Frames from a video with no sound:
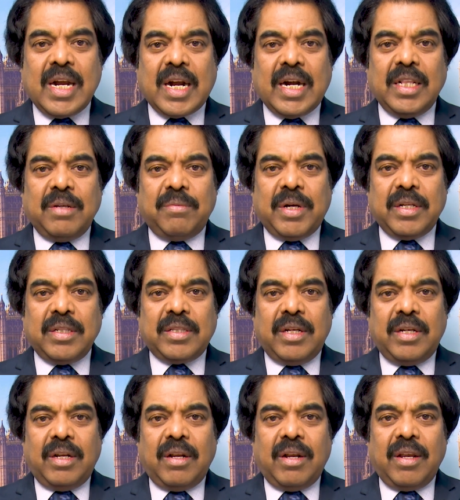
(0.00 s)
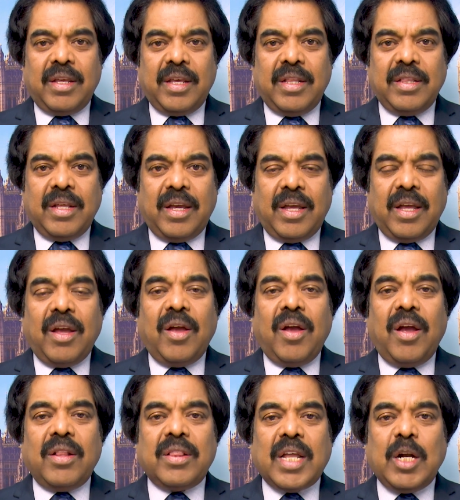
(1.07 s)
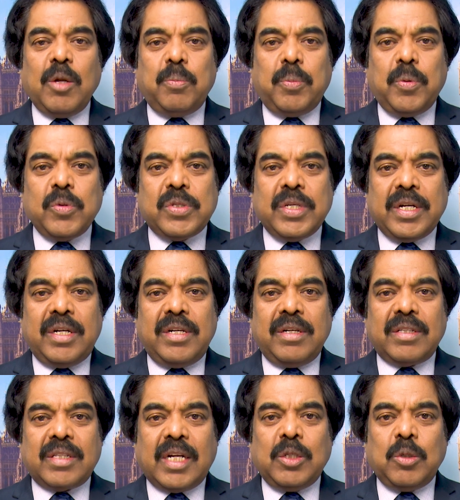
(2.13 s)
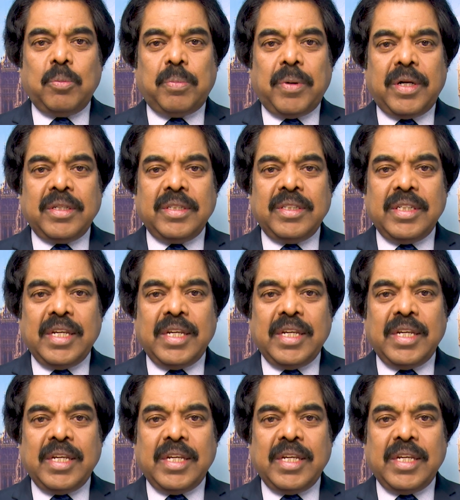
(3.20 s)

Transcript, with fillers: கடந்த வாரத்தில் இந்த தடுப்பூசிகள் தட்டுப்பாடு